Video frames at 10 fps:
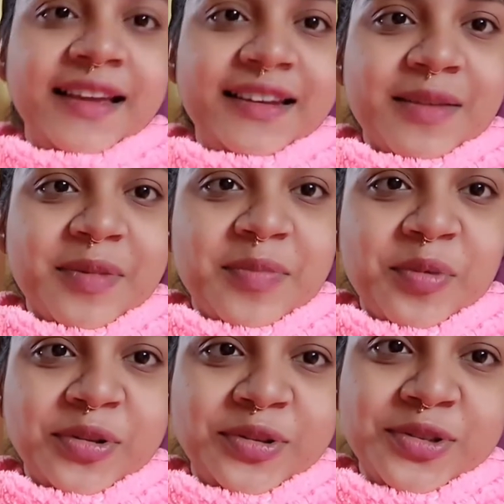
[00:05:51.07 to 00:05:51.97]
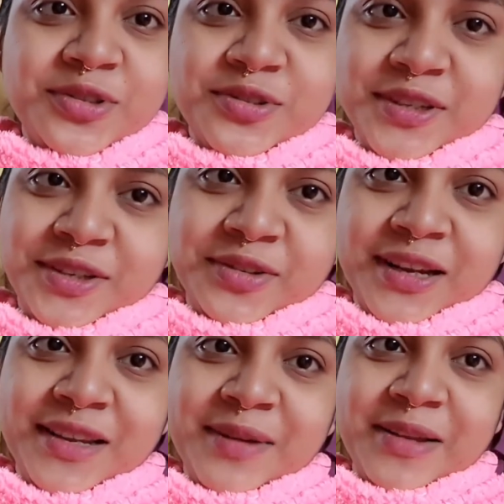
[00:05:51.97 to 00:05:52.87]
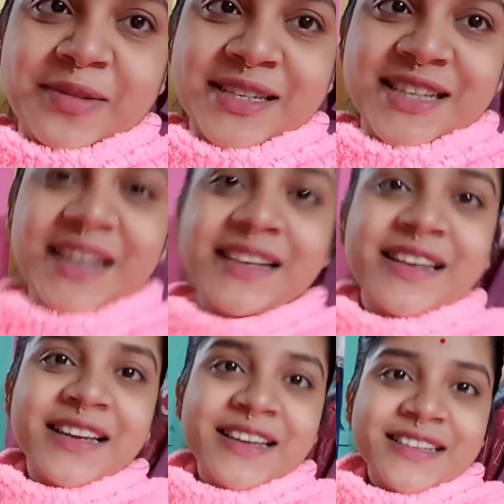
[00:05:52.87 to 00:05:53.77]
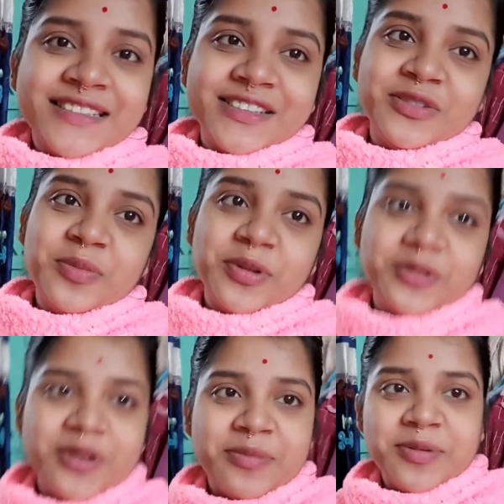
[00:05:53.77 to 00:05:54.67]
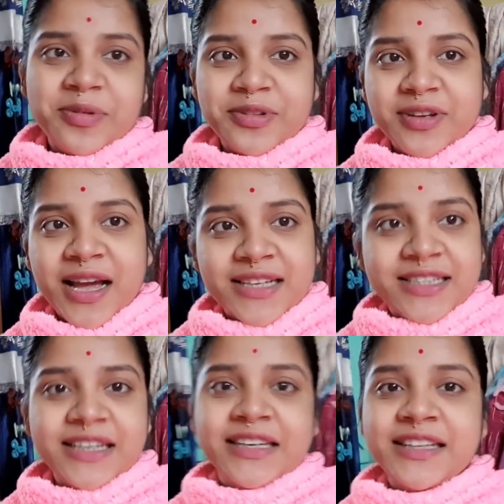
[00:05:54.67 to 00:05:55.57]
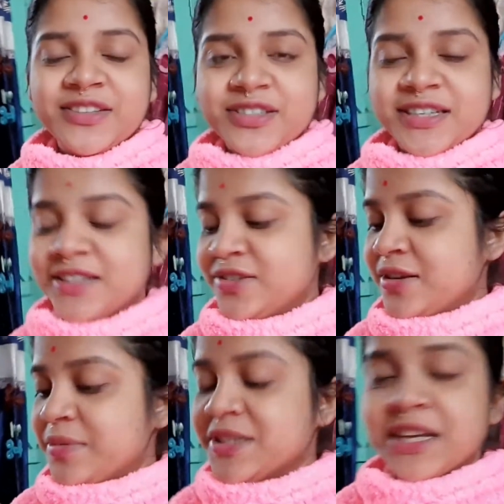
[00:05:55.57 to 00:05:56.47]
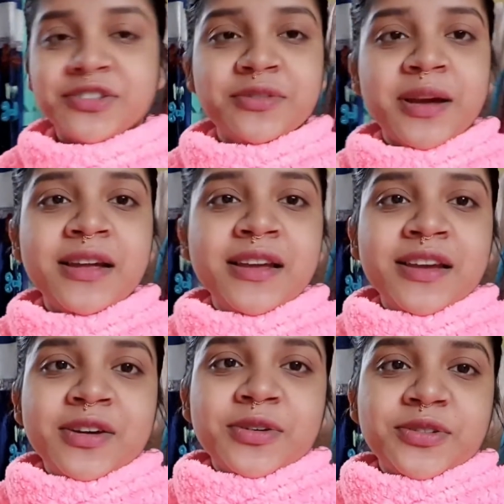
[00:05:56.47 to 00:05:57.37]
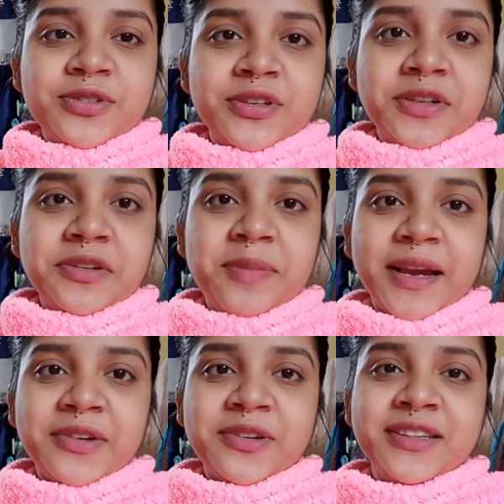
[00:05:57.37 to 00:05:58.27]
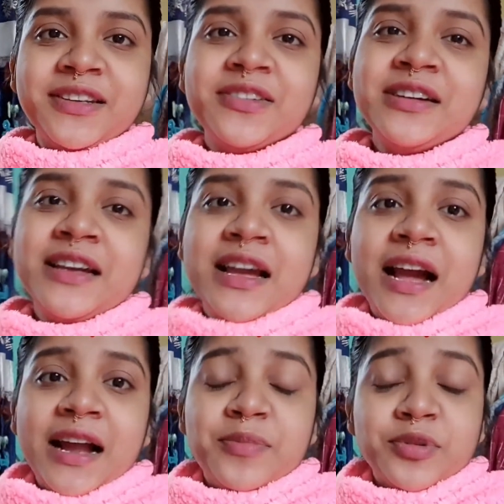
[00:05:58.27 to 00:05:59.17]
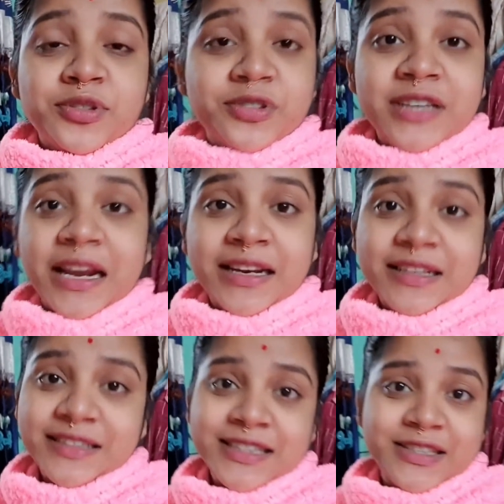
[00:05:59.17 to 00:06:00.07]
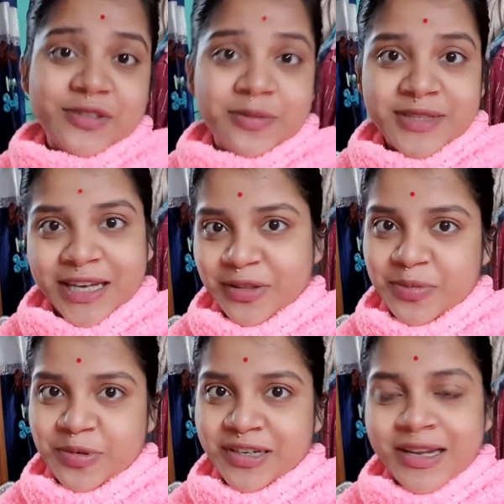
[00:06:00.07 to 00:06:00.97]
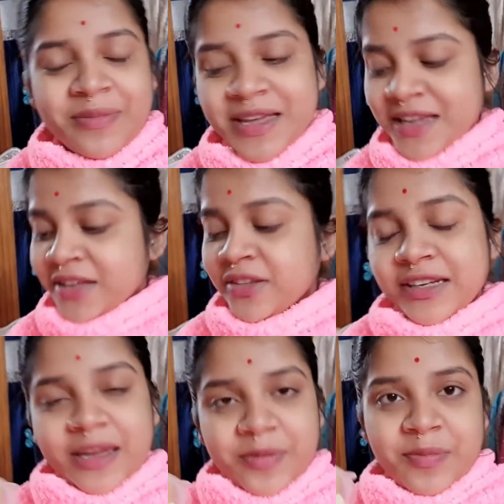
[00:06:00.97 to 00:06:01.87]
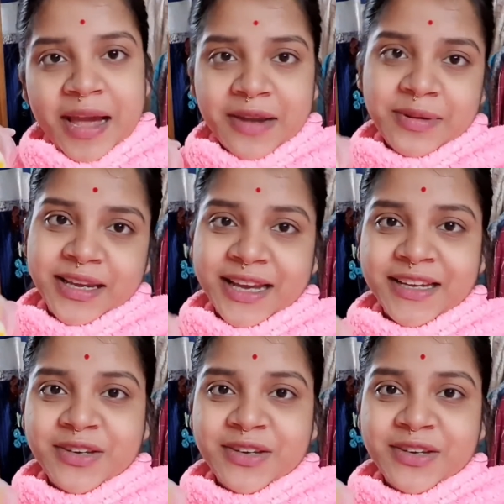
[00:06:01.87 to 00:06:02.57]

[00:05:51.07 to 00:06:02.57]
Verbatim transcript: এটা আমার পন্তর জন্য একটুখানি ভালোবাসা যেহেতু পন্ত আমার পন্ত আসেইনি তো সেটার জন্য আমার শাশুড়িমা ওর জন্য এগুলো প্যাক করে দিল আর প্রচণ্ড ঠান্ডা লাগছে সেই জন্য আমি চাদর পরে নিলাম তো এটা আমি মায়ের ব্যাগে আগে